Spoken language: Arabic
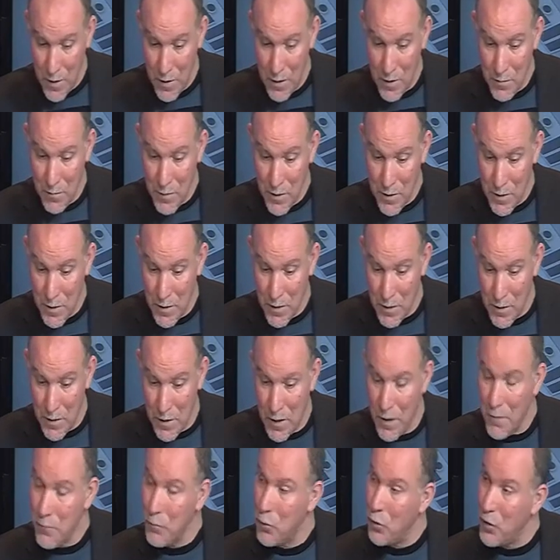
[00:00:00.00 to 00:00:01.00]
يمين
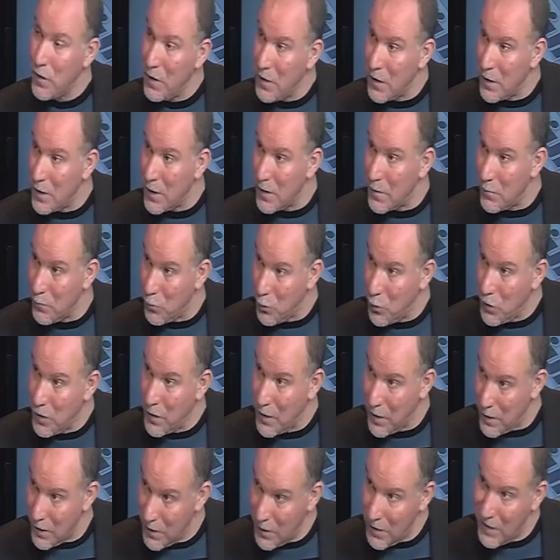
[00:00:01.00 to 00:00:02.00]
كرا بوكي
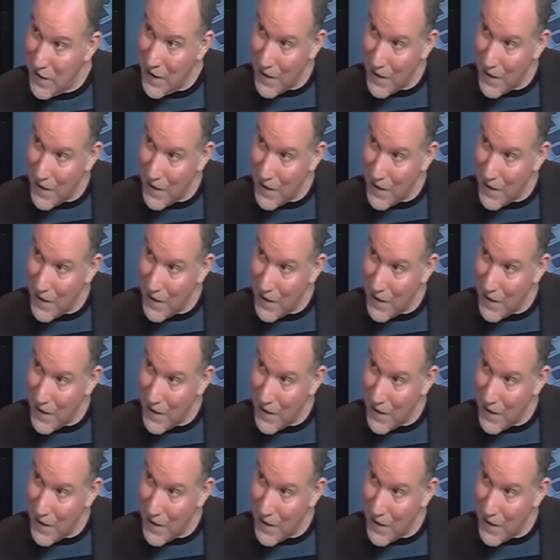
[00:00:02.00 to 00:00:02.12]
بوكي